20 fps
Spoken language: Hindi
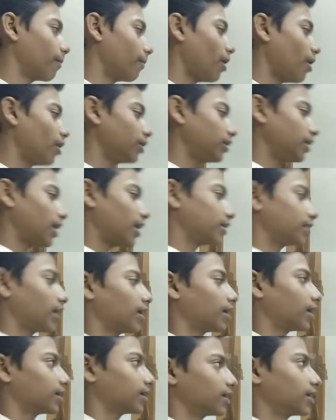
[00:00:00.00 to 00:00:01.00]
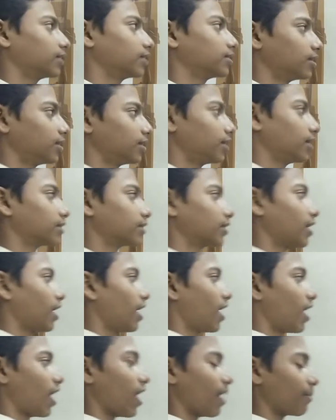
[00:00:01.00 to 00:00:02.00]
बहुत ही आसान आसान सी ट्रिक्स
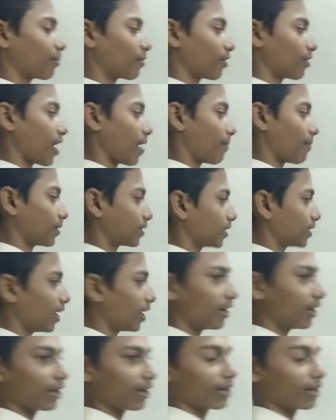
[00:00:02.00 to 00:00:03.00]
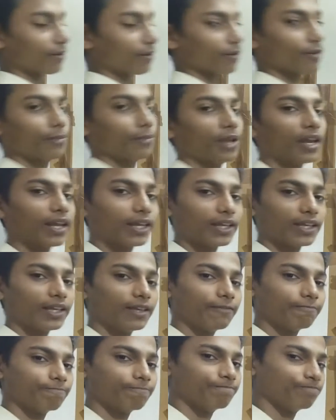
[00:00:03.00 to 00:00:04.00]
आपको यहाँ पर जानने को
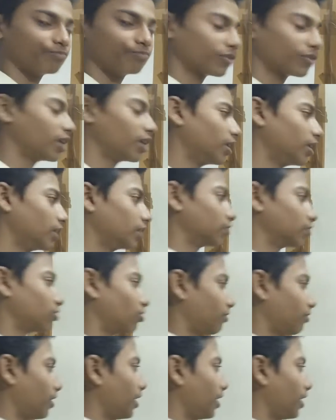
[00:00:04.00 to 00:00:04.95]
मिलेंगी सो so